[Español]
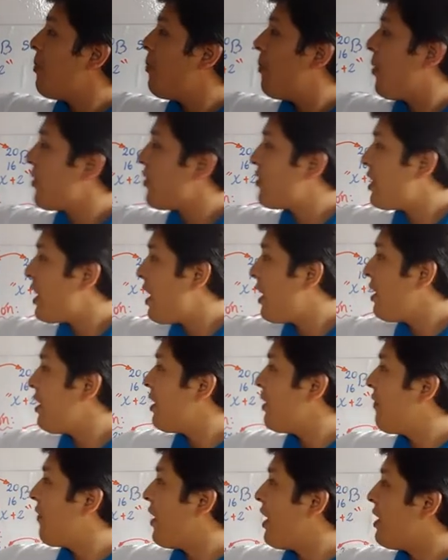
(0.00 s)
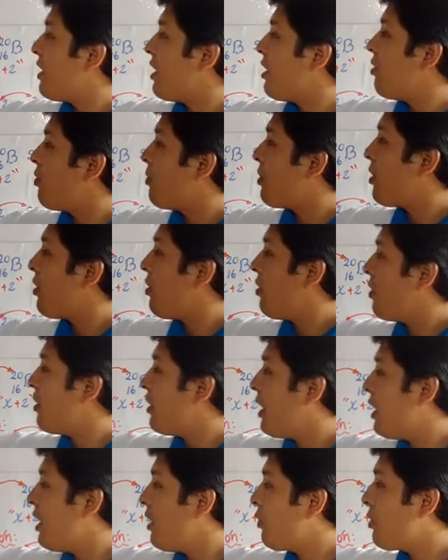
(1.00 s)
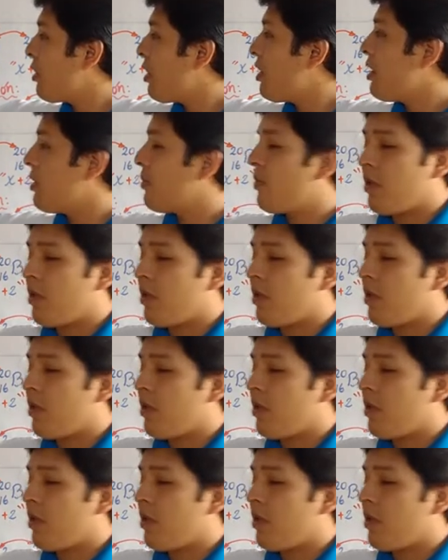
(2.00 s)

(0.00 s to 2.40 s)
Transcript: Poseen diferente número de neutrones